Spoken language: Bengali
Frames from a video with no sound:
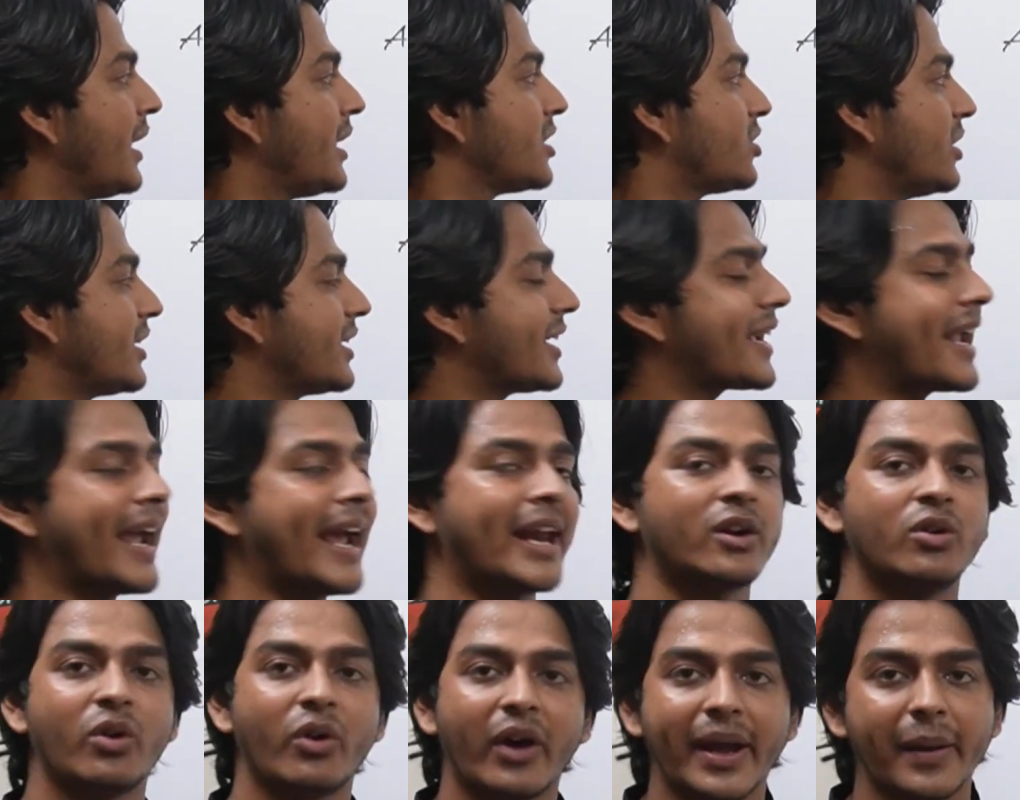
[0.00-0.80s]
তো এটা
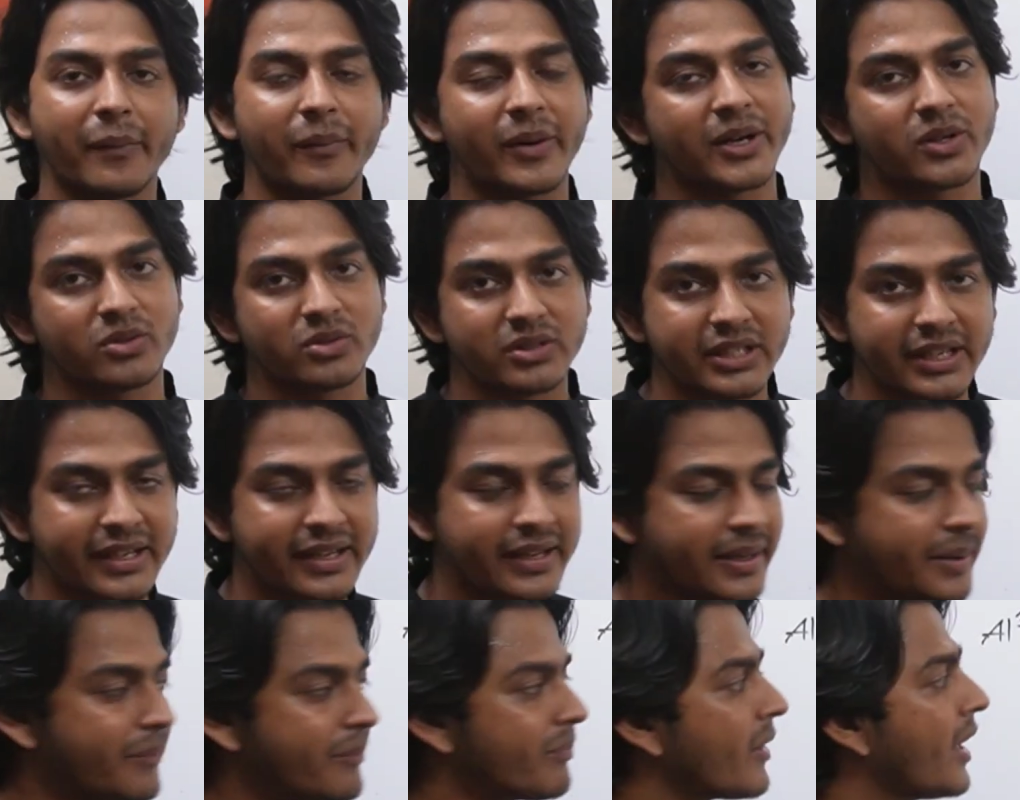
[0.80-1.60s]
কেন হয় আমরা একটু
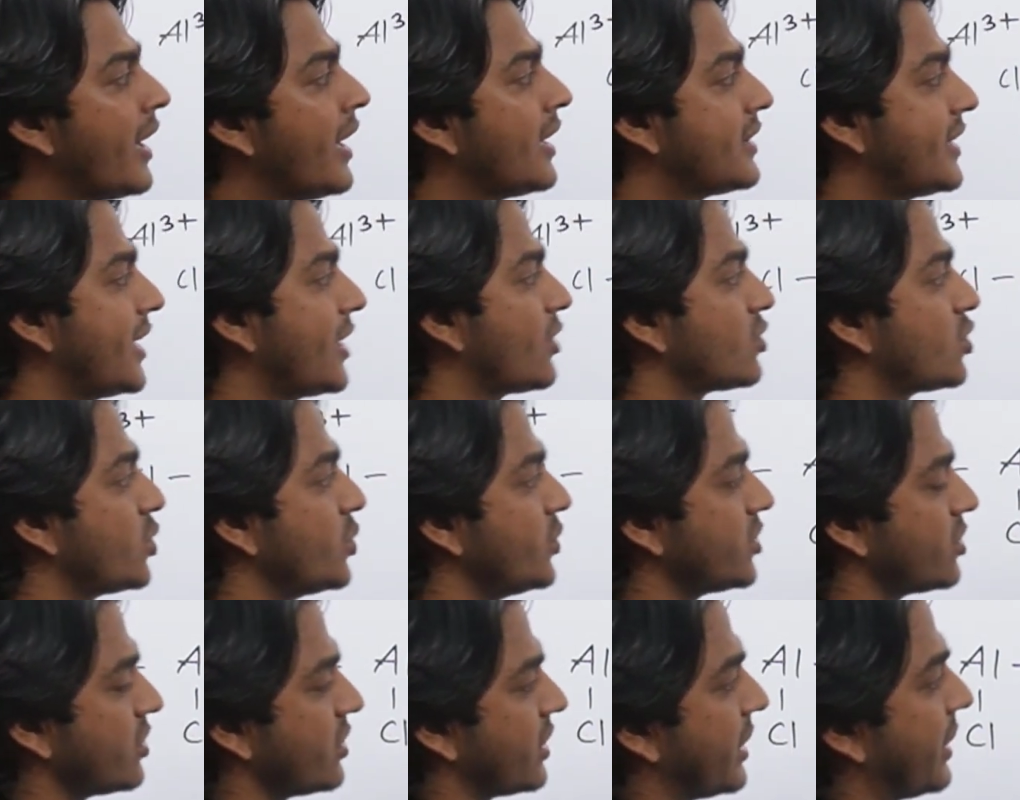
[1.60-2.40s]
দেখি দেখো
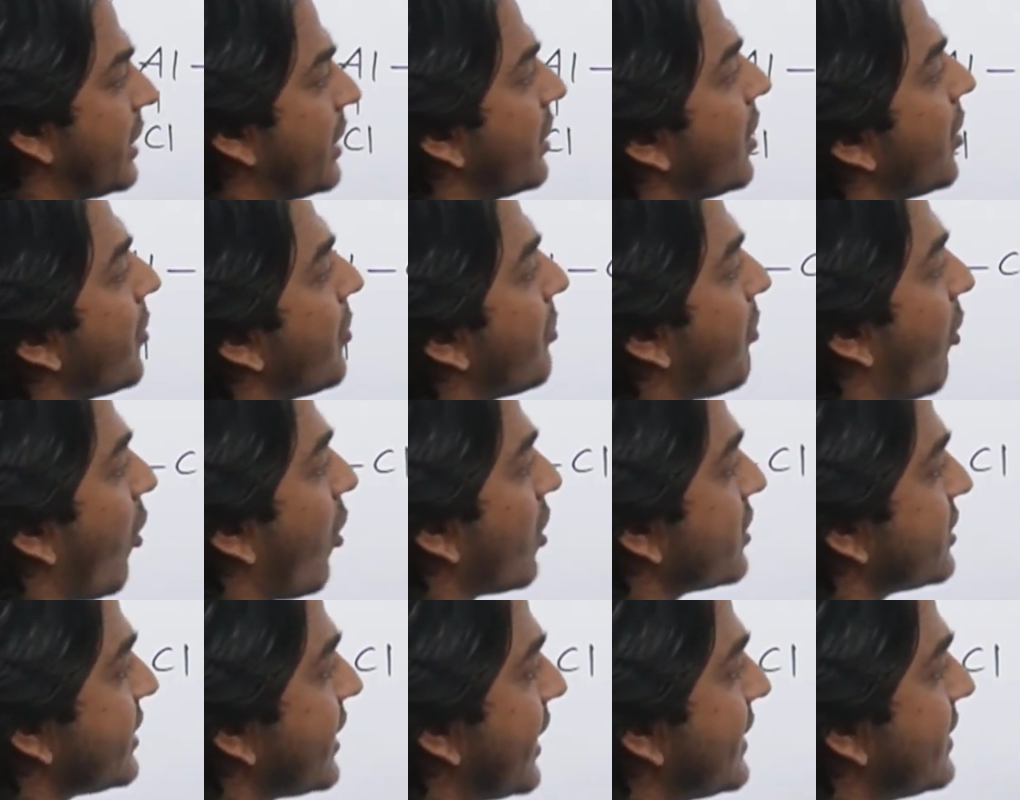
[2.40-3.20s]
তুমি যদি
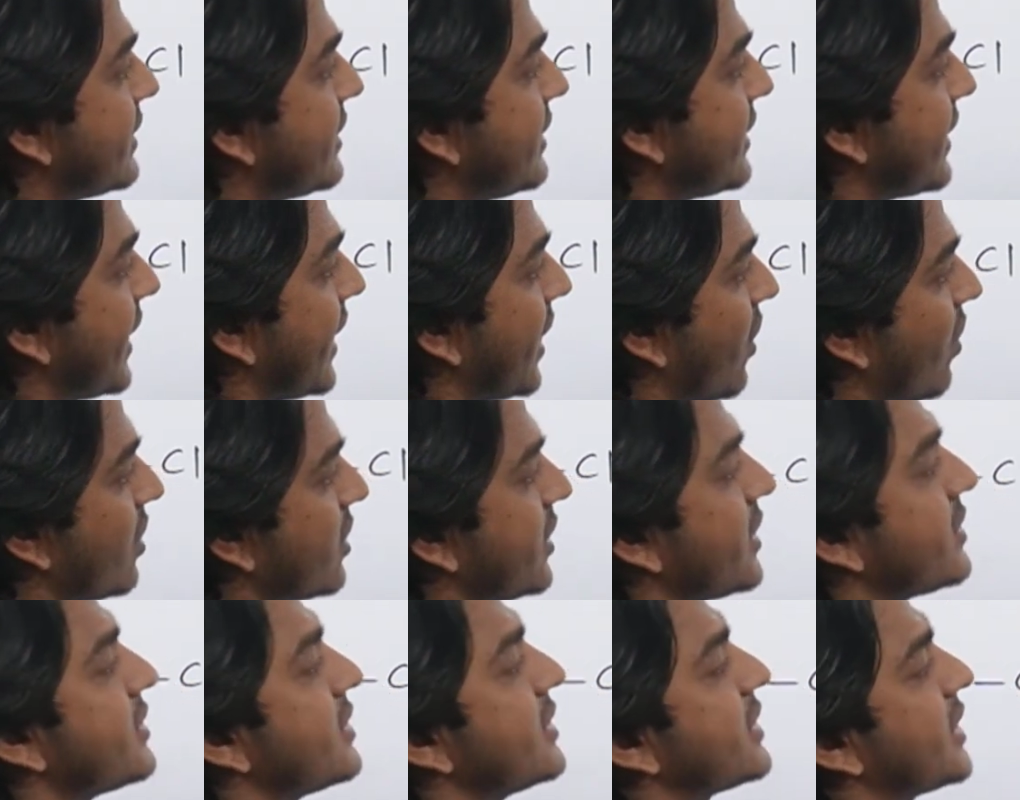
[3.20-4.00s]
পর্যায় তিনের
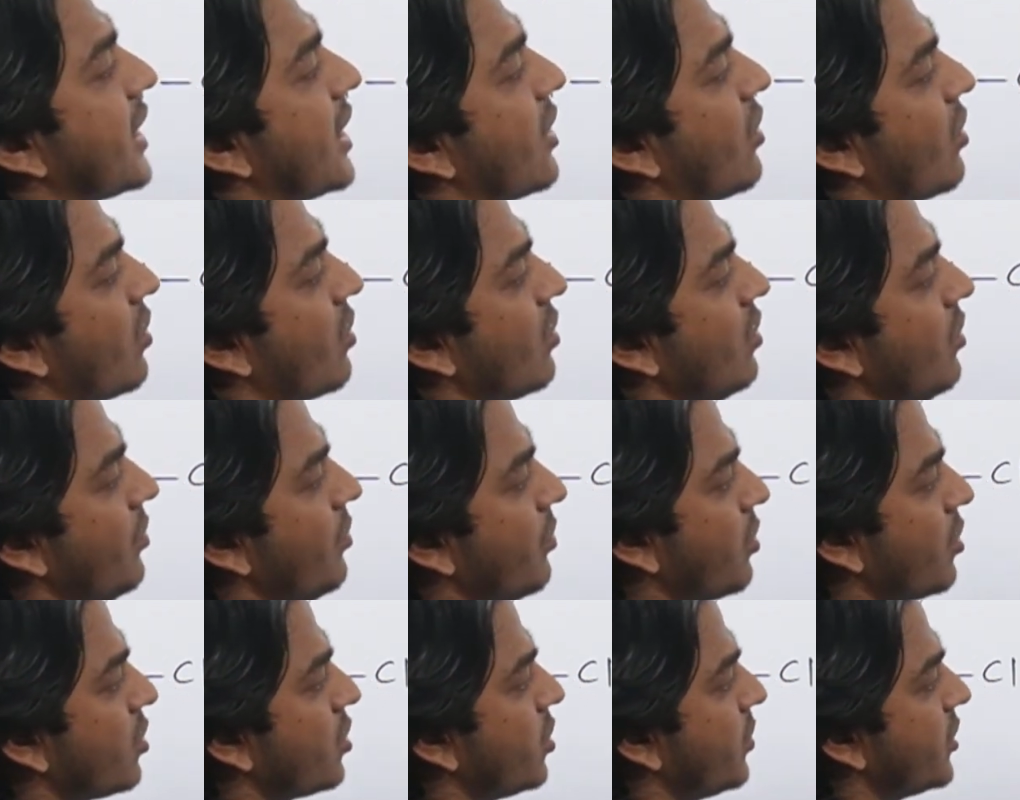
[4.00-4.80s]
কথা চিন্তা করো
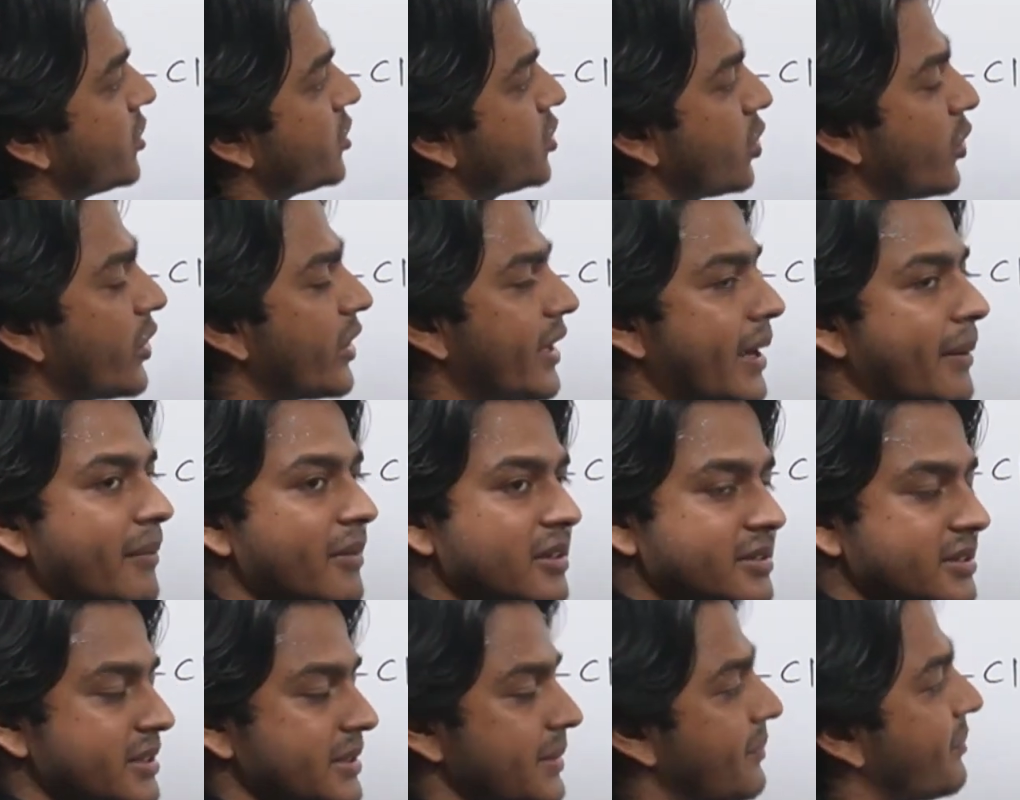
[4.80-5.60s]
প্রথমে সোডিয়াম
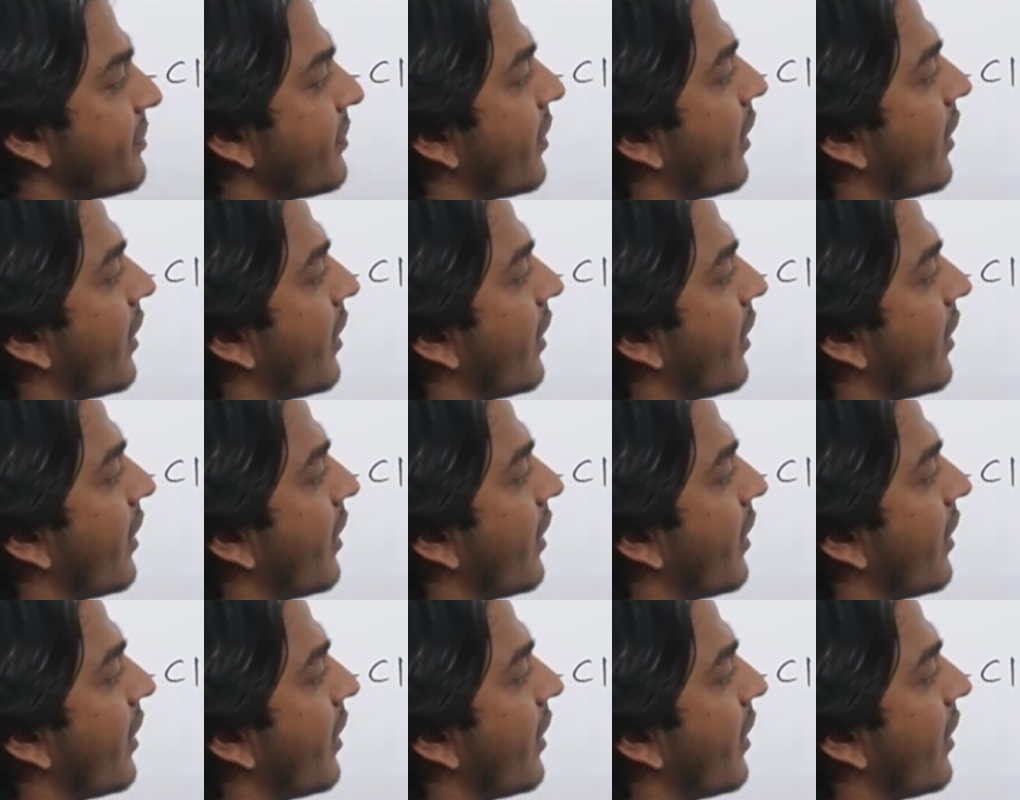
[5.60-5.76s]
আছে